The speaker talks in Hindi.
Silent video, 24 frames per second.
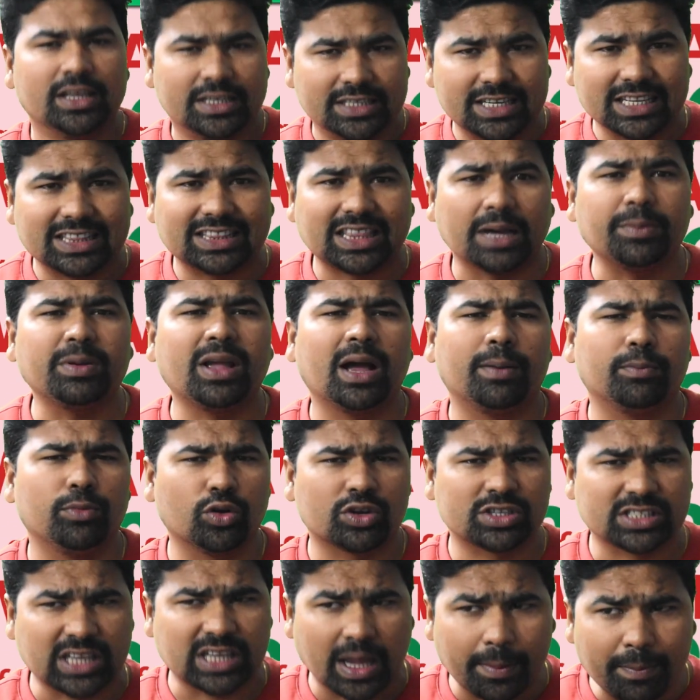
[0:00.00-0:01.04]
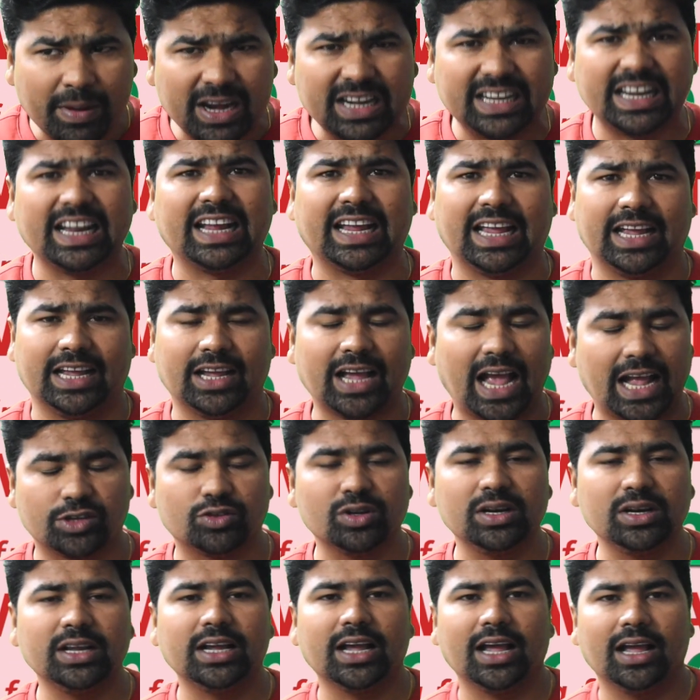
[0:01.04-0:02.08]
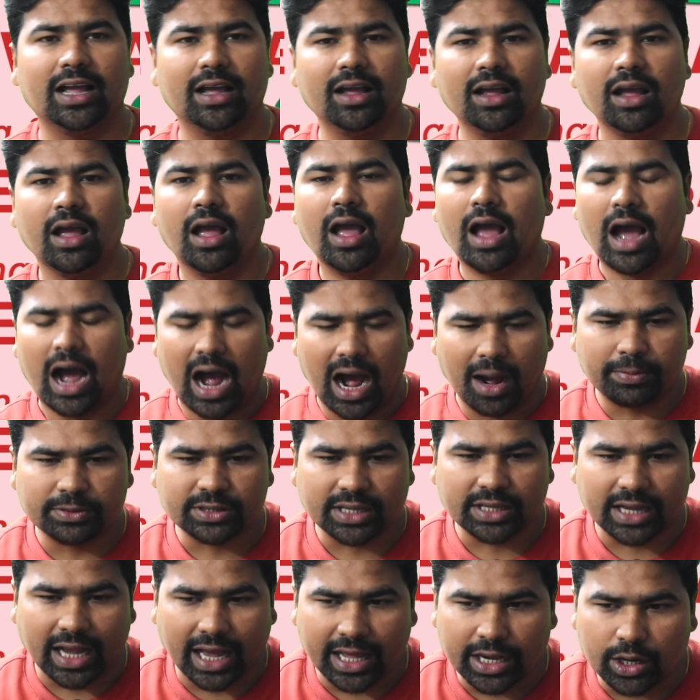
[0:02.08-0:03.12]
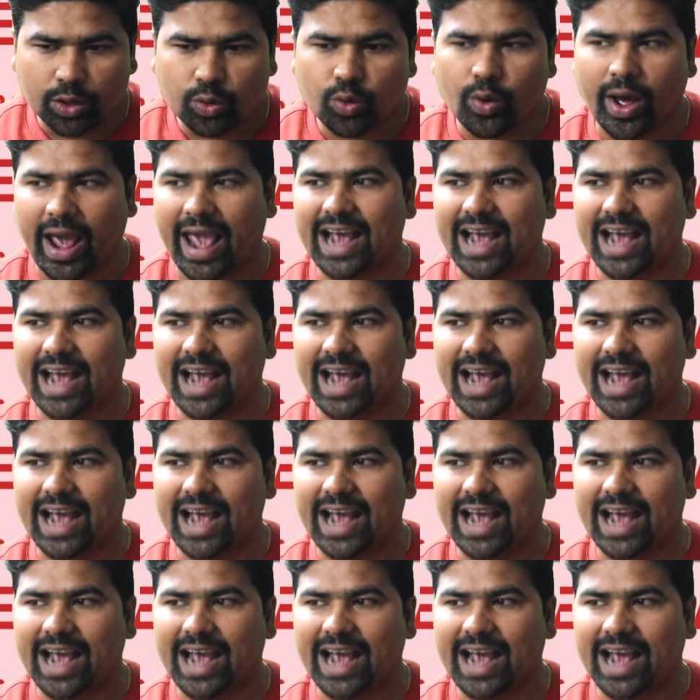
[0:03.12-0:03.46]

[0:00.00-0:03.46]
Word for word: जितना भी हम लोग समेटेंगे एक्चुअली क्या है अब तैयारी को